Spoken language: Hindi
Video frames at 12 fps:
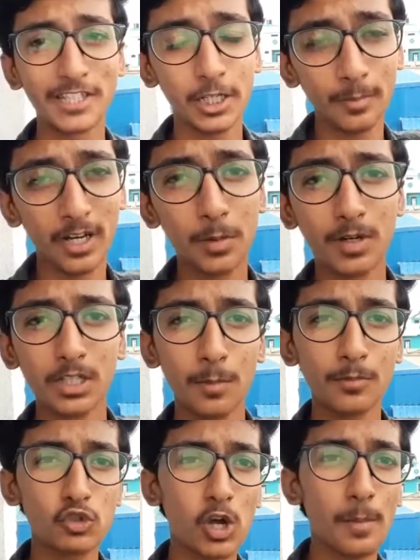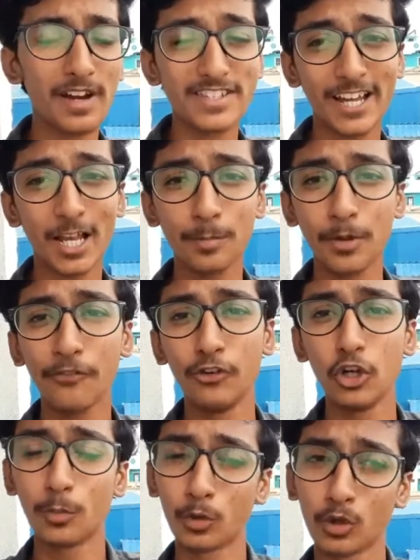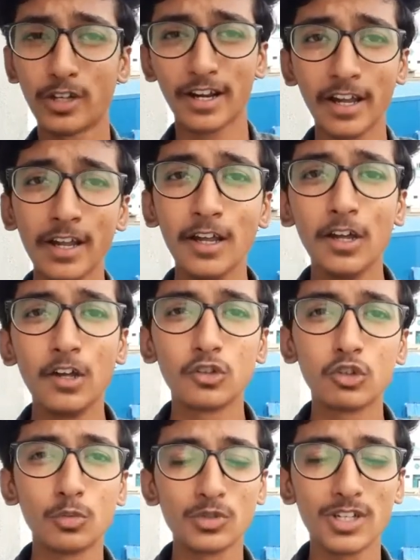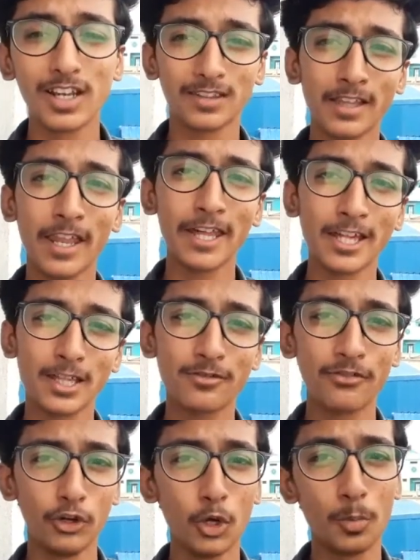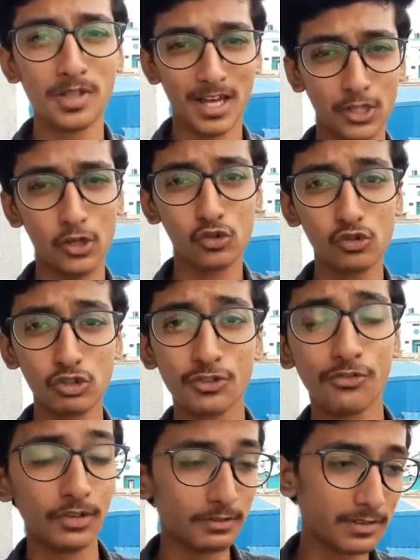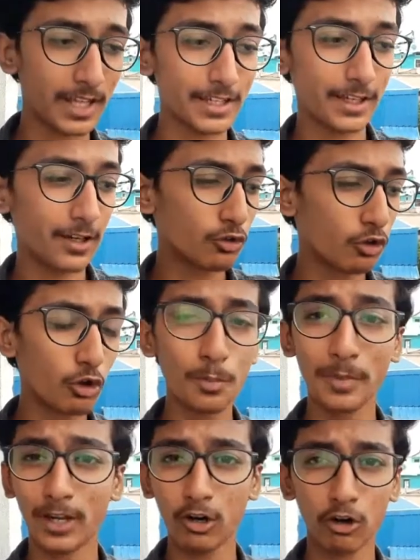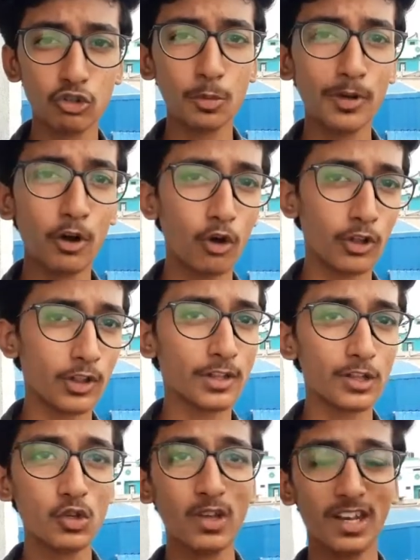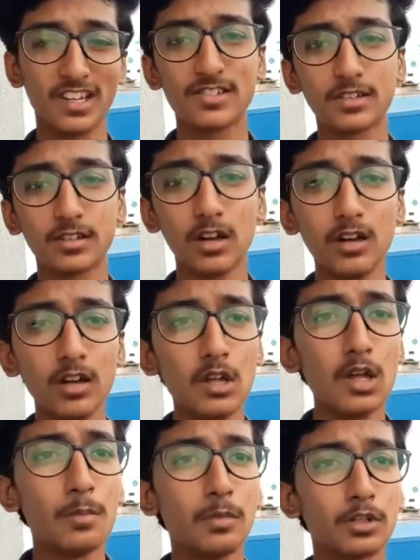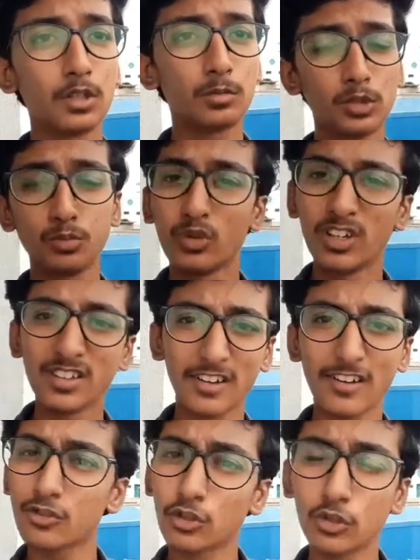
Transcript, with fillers: तीन महीने बाद हम जो हमारे चैनल पर वीडियो अपलोड करें तो मुझे लगता नहीं कि इस वीडियो पर ज़्यादा कुछ व्यूज आएंगे क्योंकि मेरा और जो मेरा ऑडियंस का जो कनेक्शन था मतलब बहुत बुरी तरह से जो